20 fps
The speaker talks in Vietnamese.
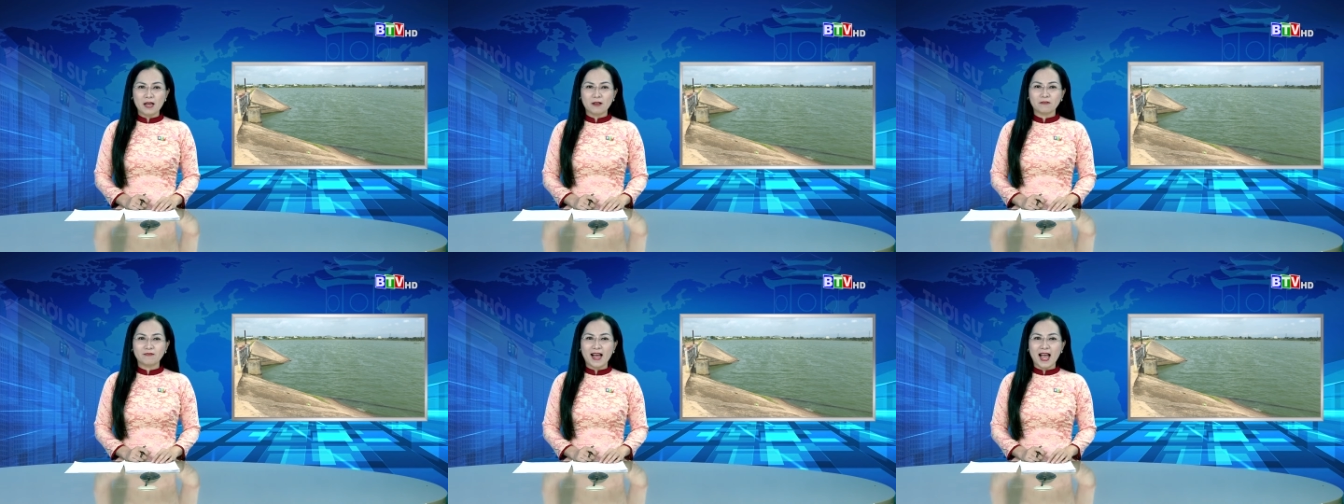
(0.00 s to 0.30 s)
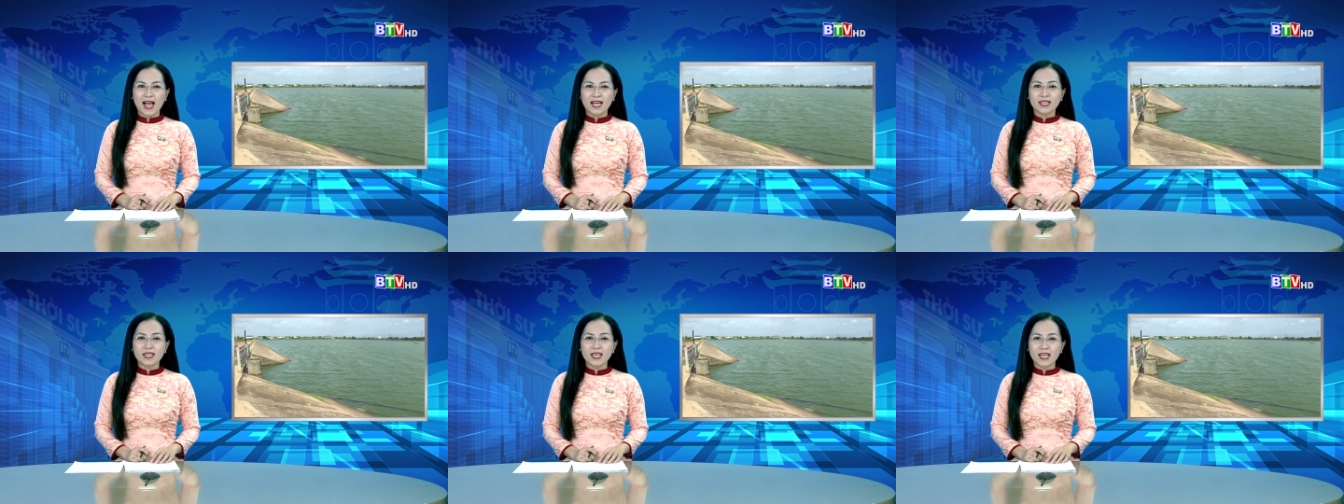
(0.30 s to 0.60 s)

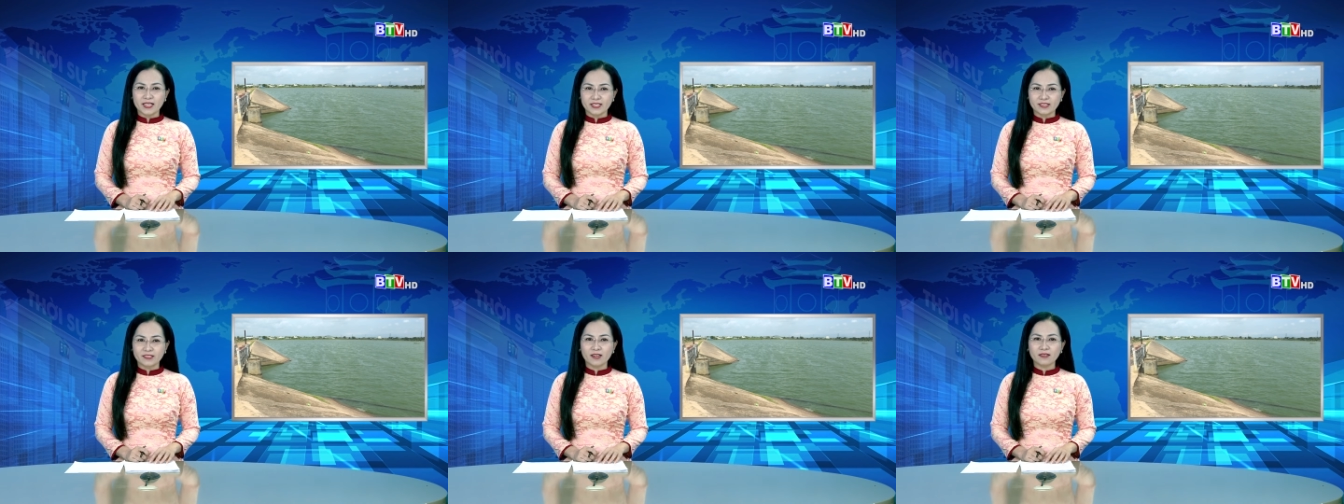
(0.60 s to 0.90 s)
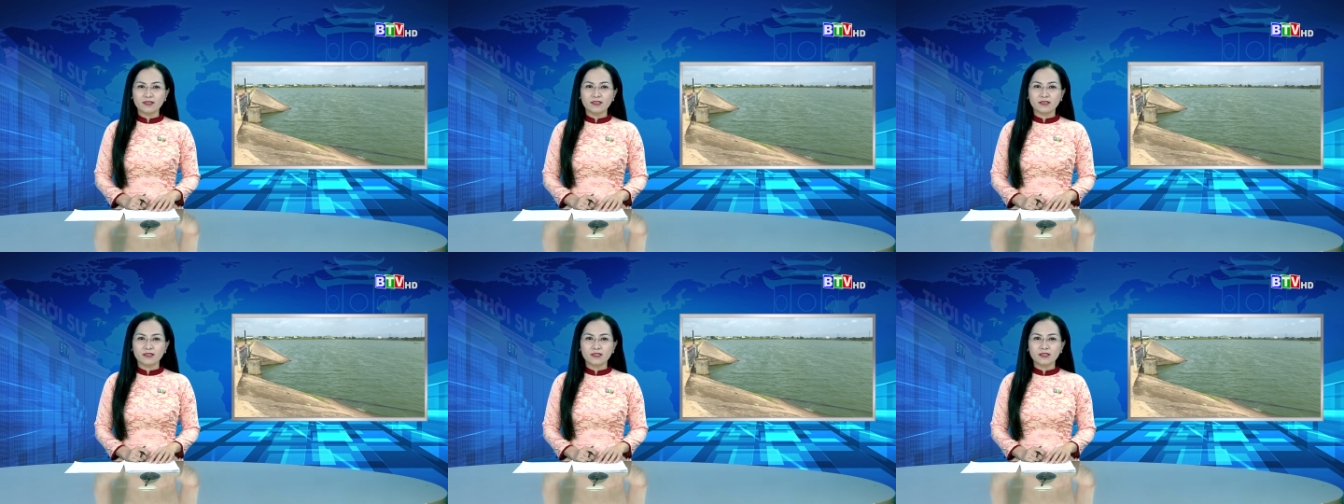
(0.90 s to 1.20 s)
và hiện
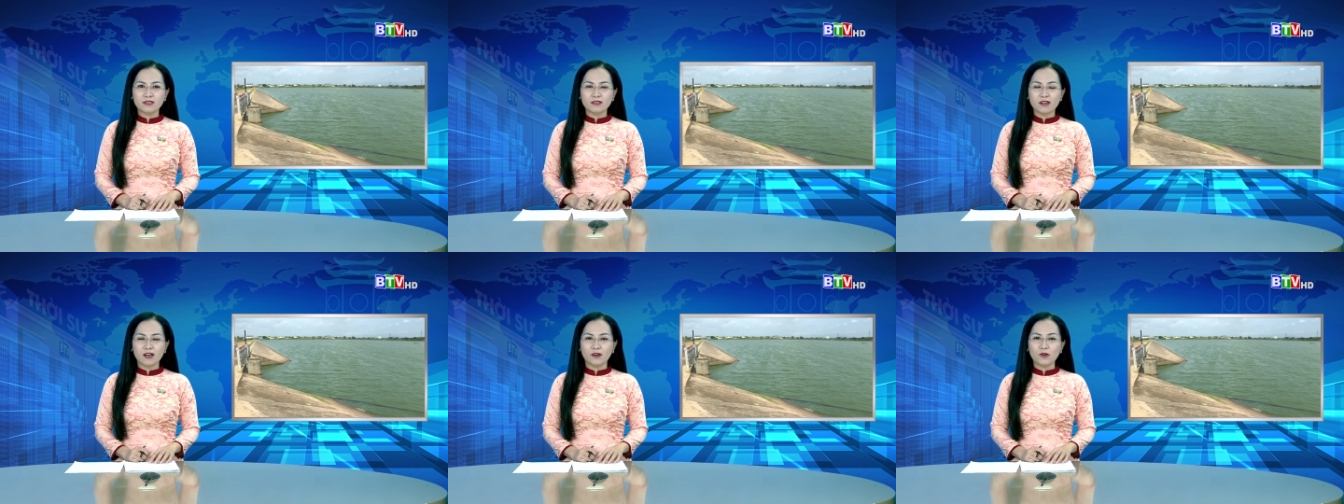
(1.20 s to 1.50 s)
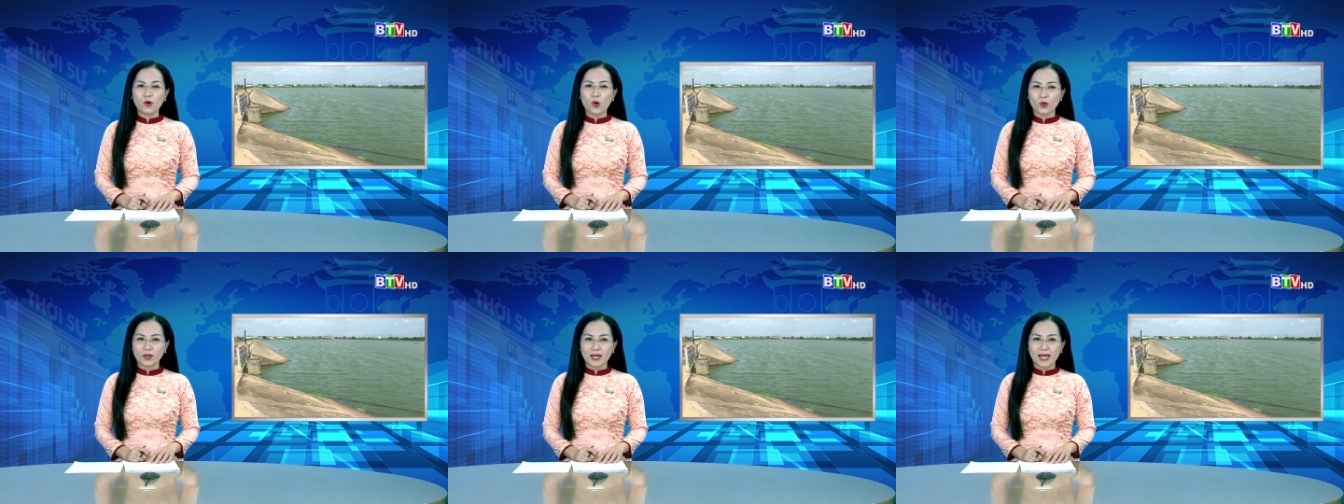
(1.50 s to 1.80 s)
chất lượng nước ở
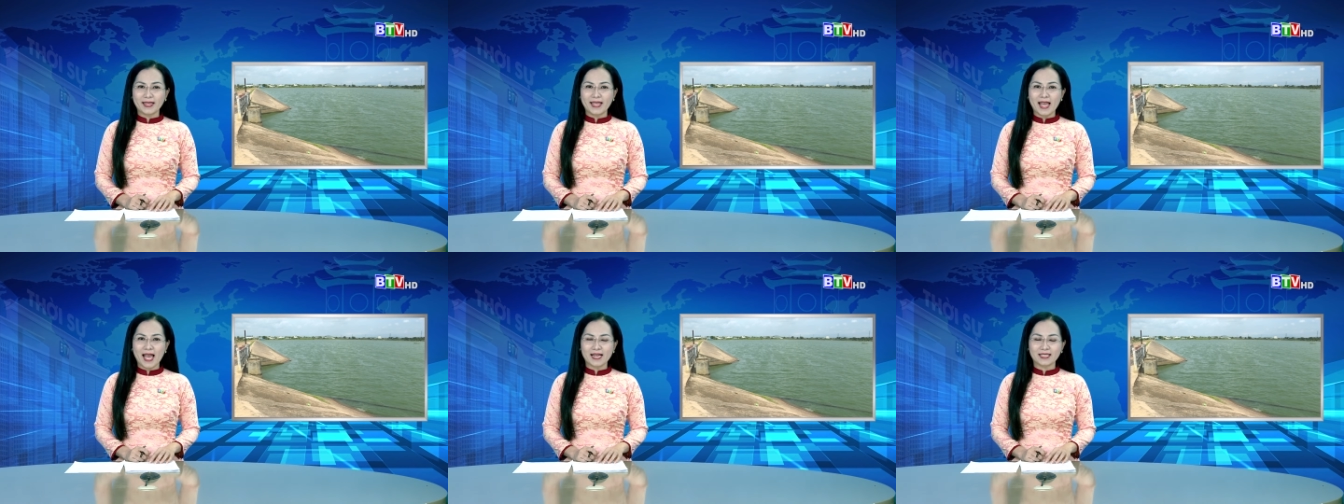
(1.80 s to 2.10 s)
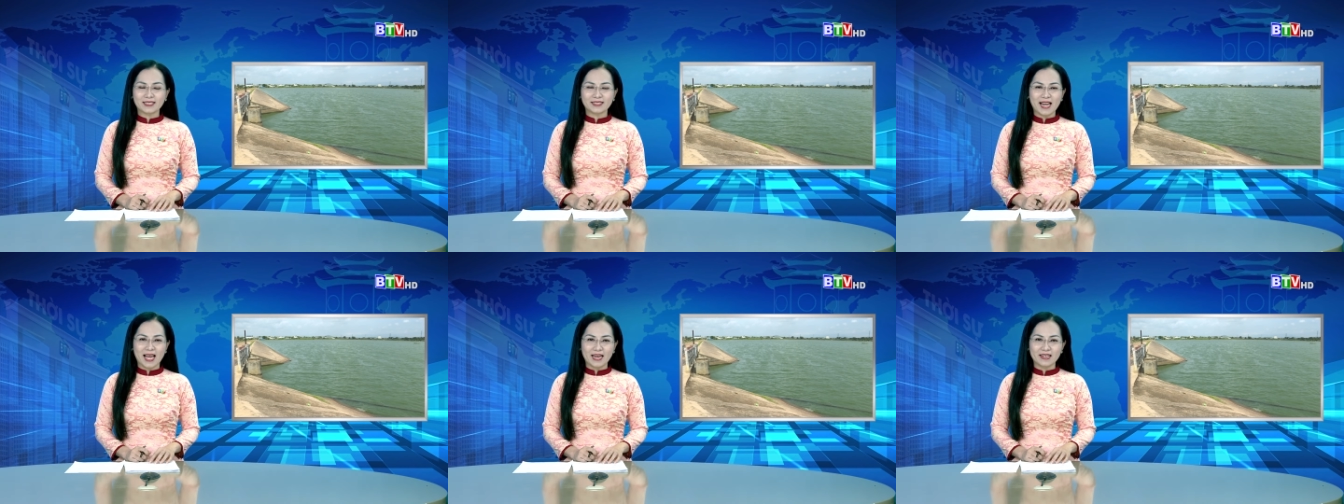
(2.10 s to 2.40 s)
Hồ Cà Giang
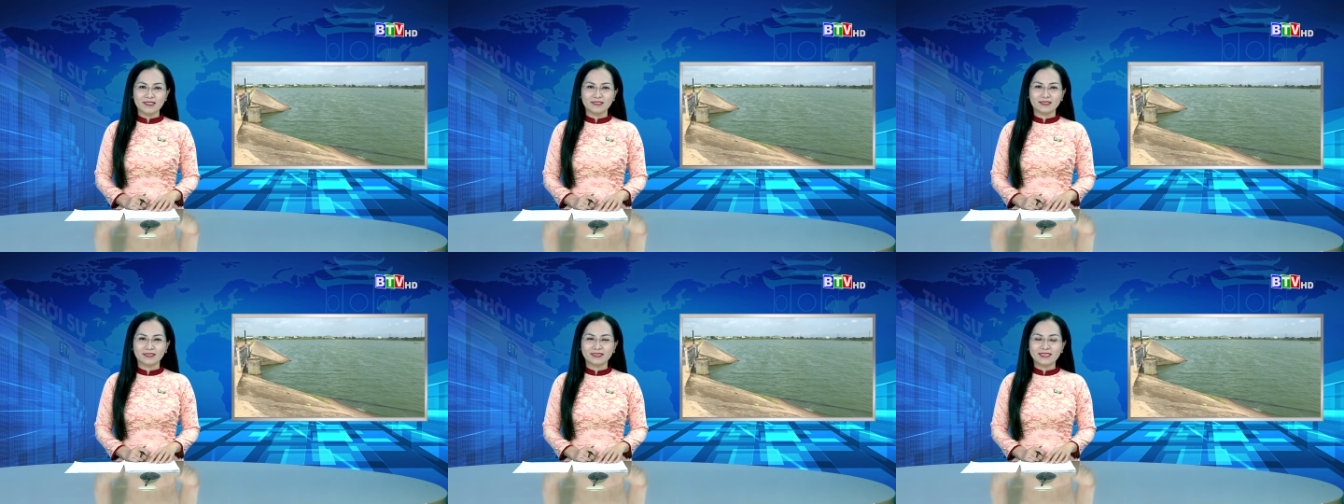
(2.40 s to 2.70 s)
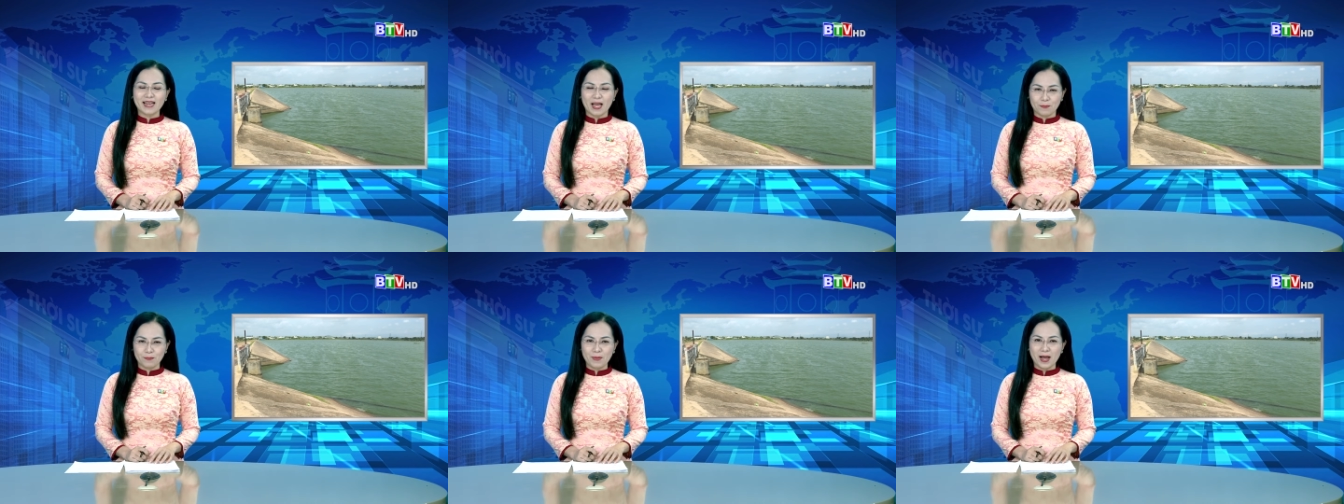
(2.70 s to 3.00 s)
đã được
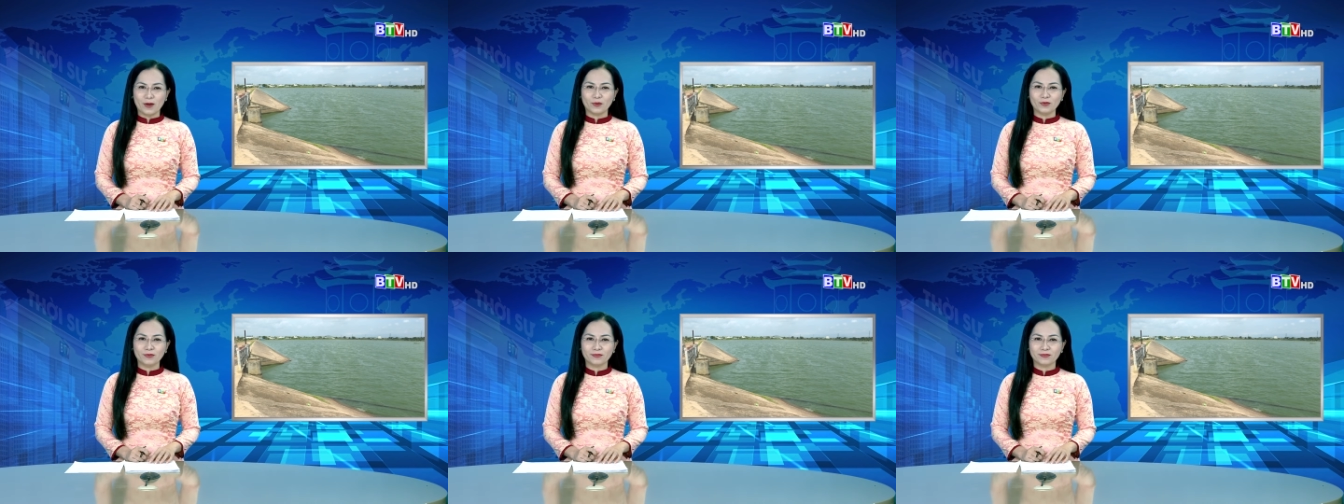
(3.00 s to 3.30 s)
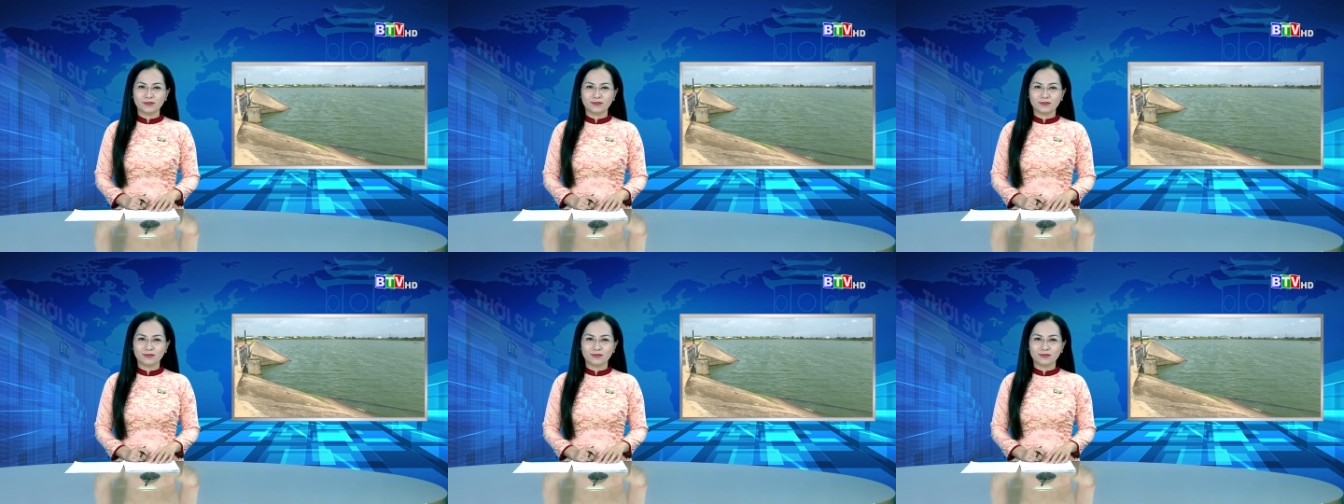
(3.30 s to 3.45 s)
đảm bảo.